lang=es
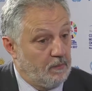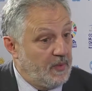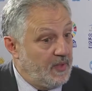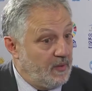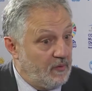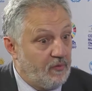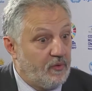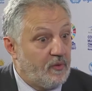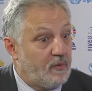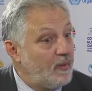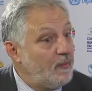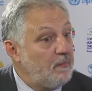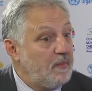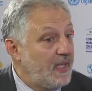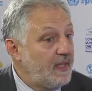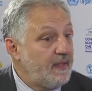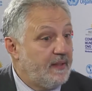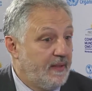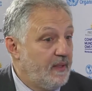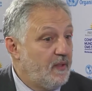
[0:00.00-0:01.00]
Bueno, forma
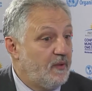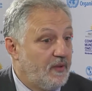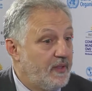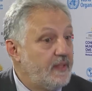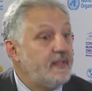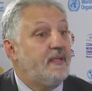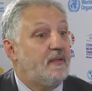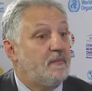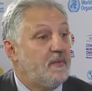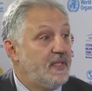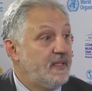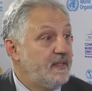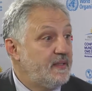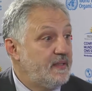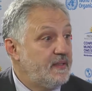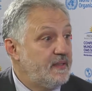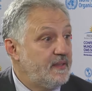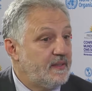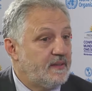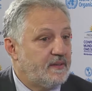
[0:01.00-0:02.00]
parte de los
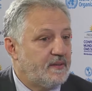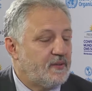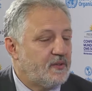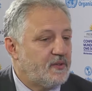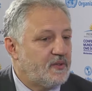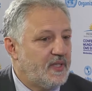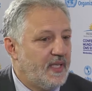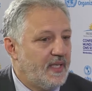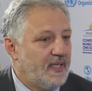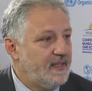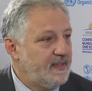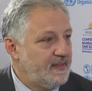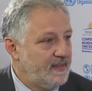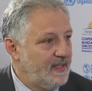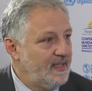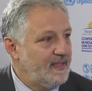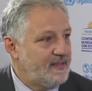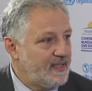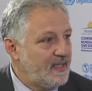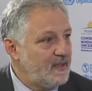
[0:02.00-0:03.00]
determinantes sociales
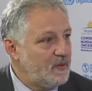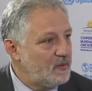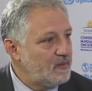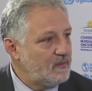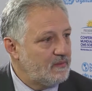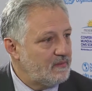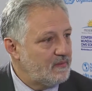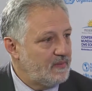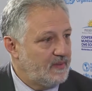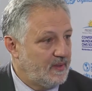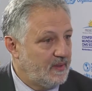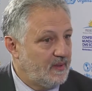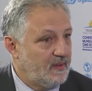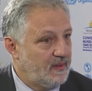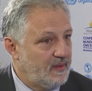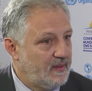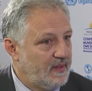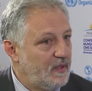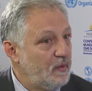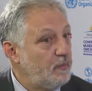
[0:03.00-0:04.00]
de la salud,
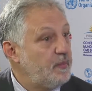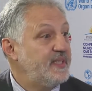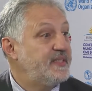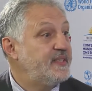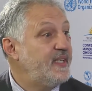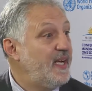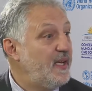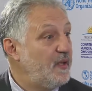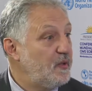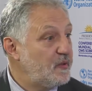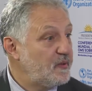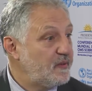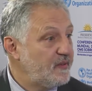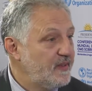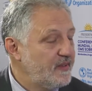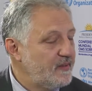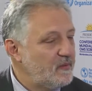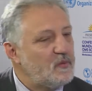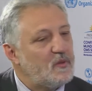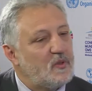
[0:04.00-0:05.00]
de, de los pesados.
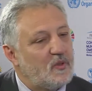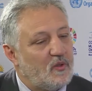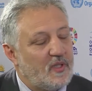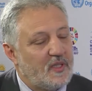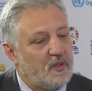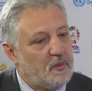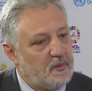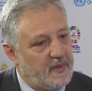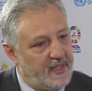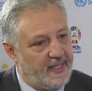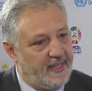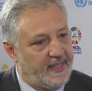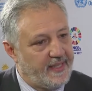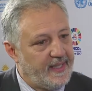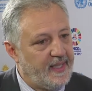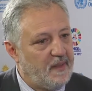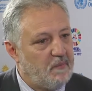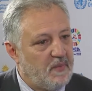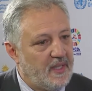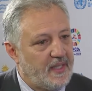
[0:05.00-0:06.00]
Uno cuando ve el
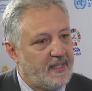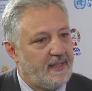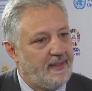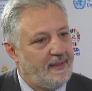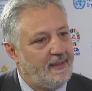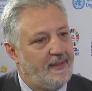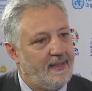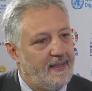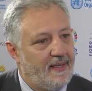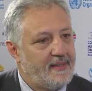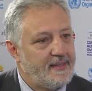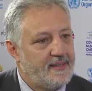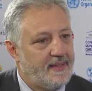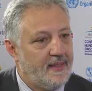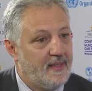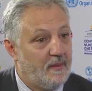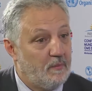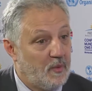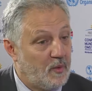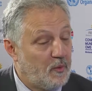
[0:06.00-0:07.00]
esquema que hace
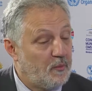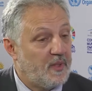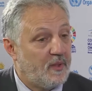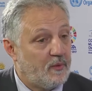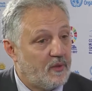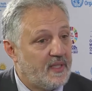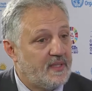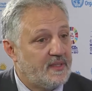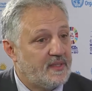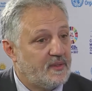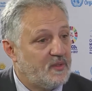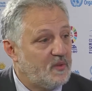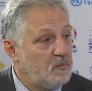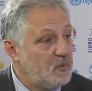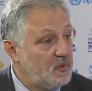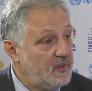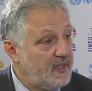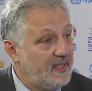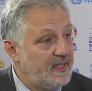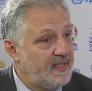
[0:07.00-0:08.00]
la propia Organización
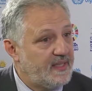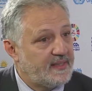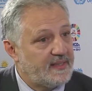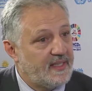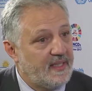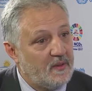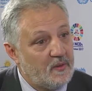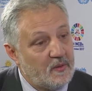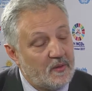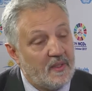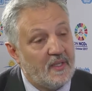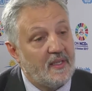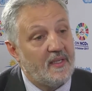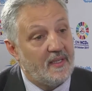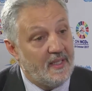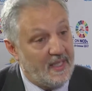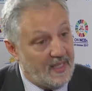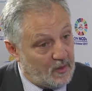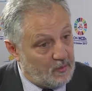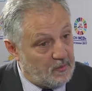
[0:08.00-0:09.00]
Mundial de la Salud,
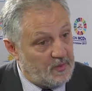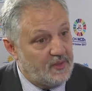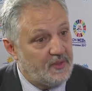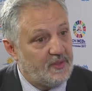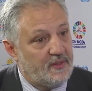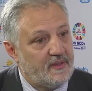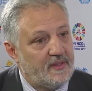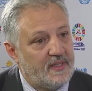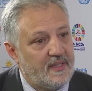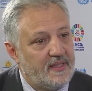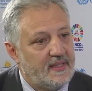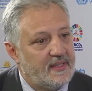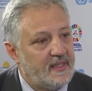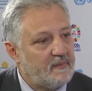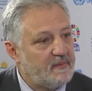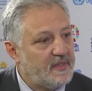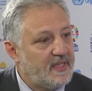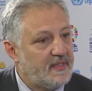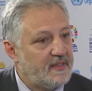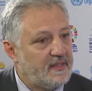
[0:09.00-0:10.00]
la Comisión de
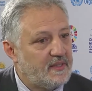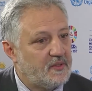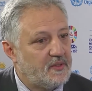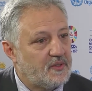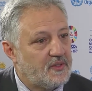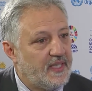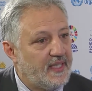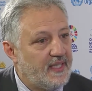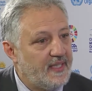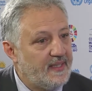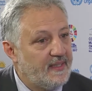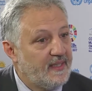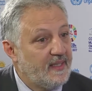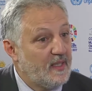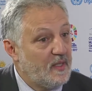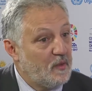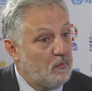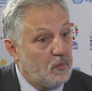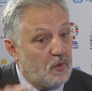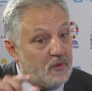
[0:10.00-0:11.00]
Determinantes Sociales,
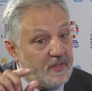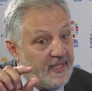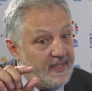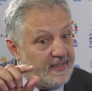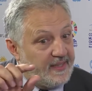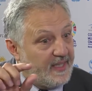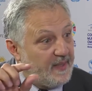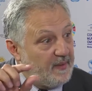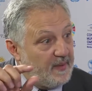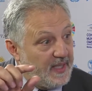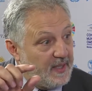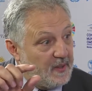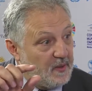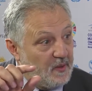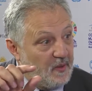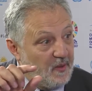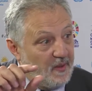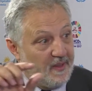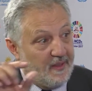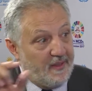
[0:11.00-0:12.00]
pone al
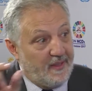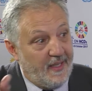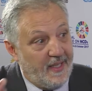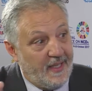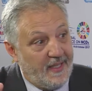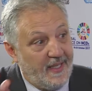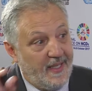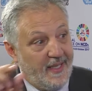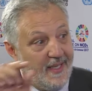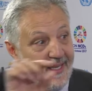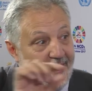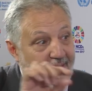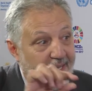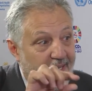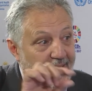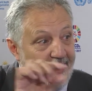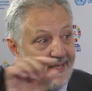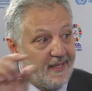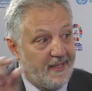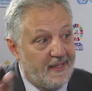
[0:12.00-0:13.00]
trabajo en el
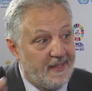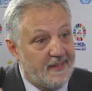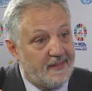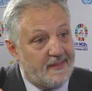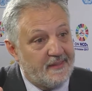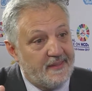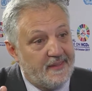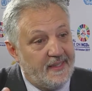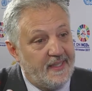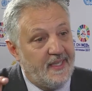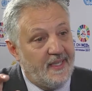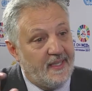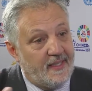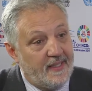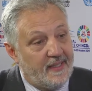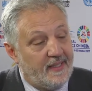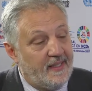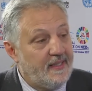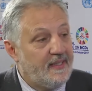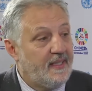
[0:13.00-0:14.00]
eje de las
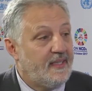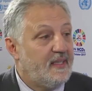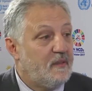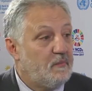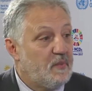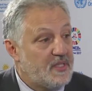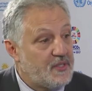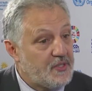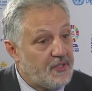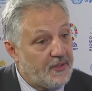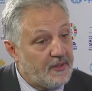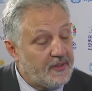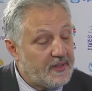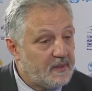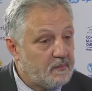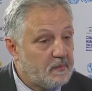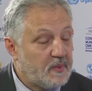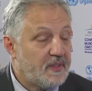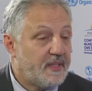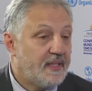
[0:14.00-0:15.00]
distintas
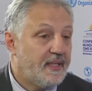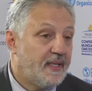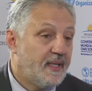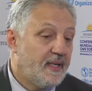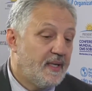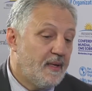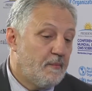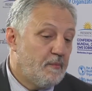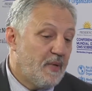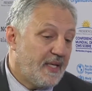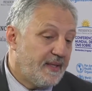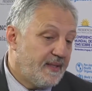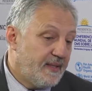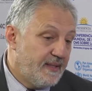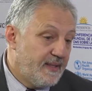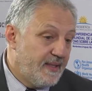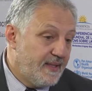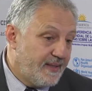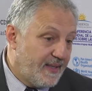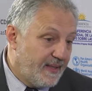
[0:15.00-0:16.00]
dimensiones, porque a
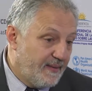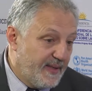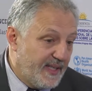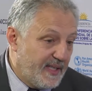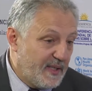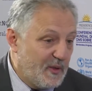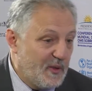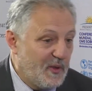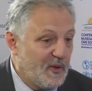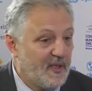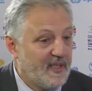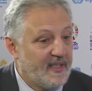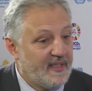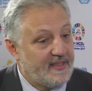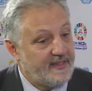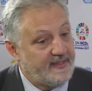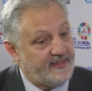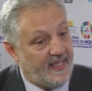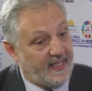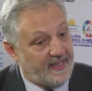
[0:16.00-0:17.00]
partir del trabajo
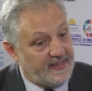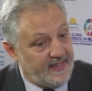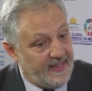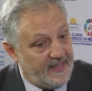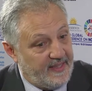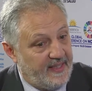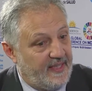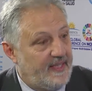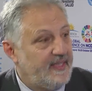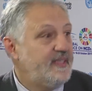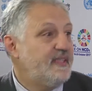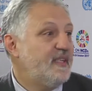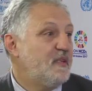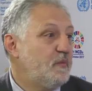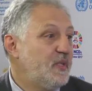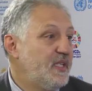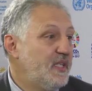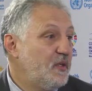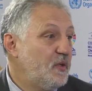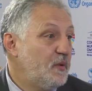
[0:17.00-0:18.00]
se accede a
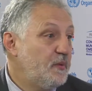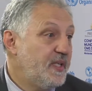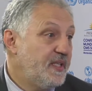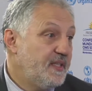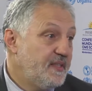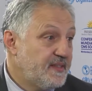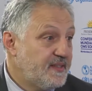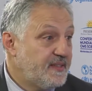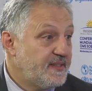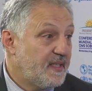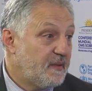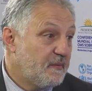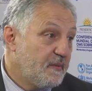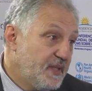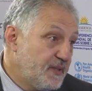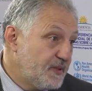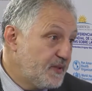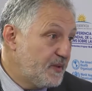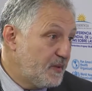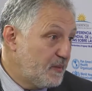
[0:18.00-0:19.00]
determinados bienes y
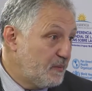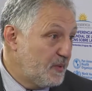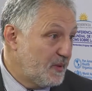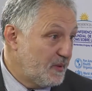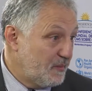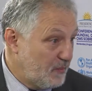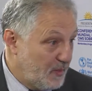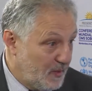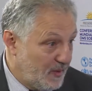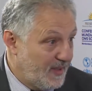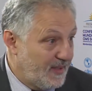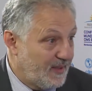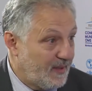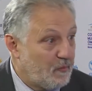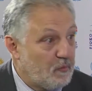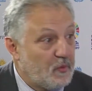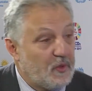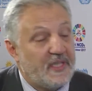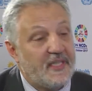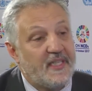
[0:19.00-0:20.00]
servicios por, la
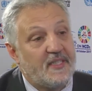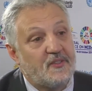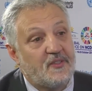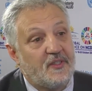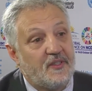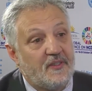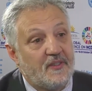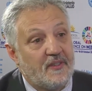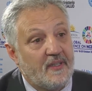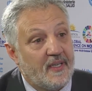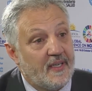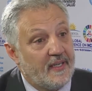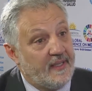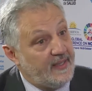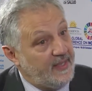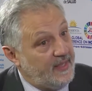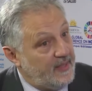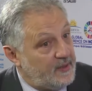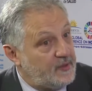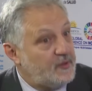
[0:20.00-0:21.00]
remuneración
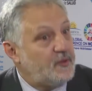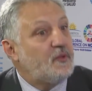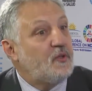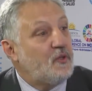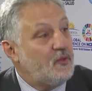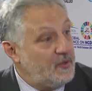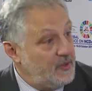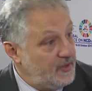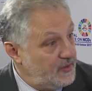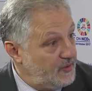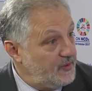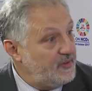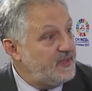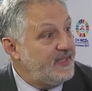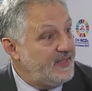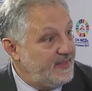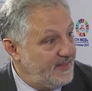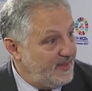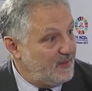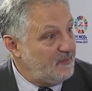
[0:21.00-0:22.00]
y eso
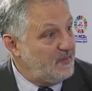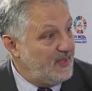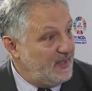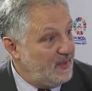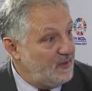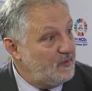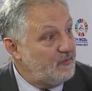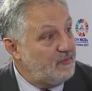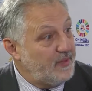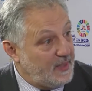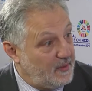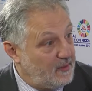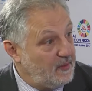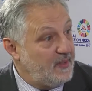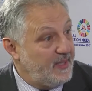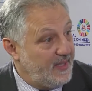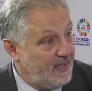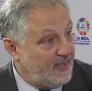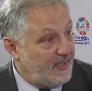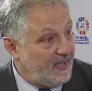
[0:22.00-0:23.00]
condiciona determinados
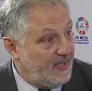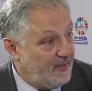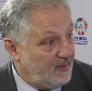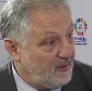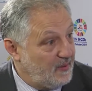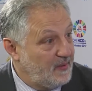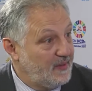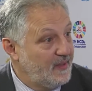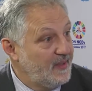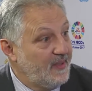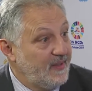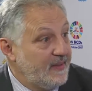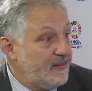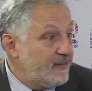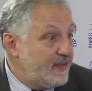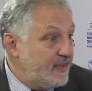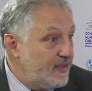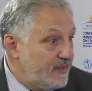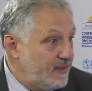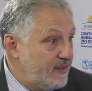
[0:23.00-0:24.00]
factores de riesgo
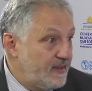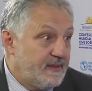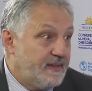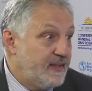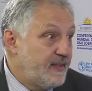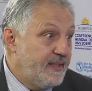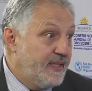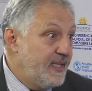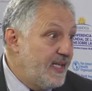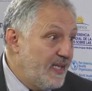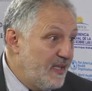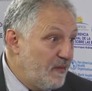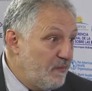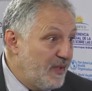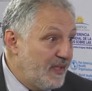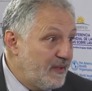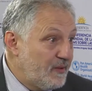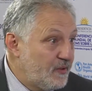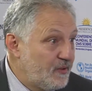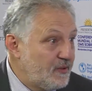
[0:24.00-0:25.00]
este, desde el
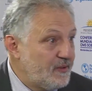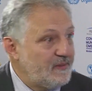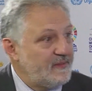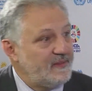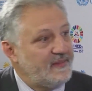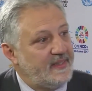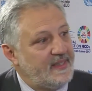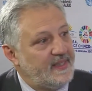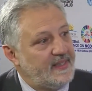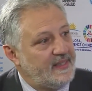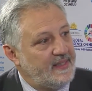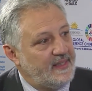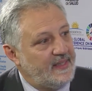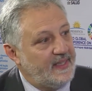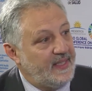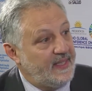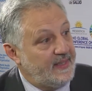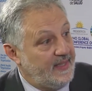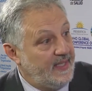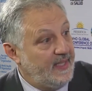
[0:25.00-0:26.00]
alimento este,
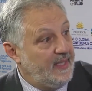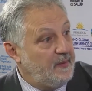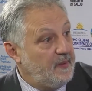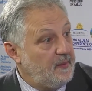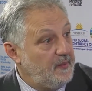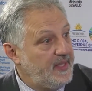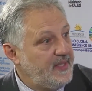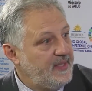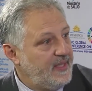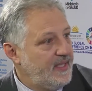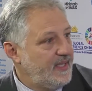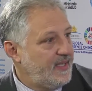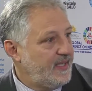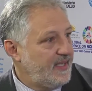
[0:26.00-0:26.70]
hasta la vivienda y la